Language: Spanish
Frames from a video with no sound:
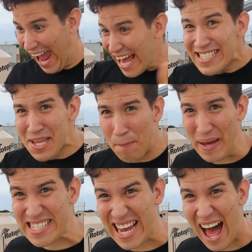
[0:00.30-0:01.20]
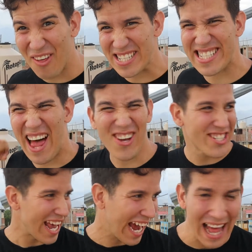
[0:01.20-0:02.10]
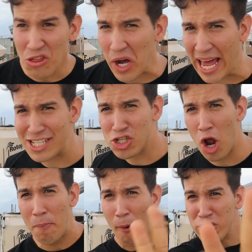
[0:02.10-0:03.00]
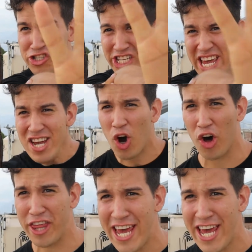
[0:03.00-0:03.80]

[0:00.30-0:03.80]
Este pescado ha estado secando en el sol por 5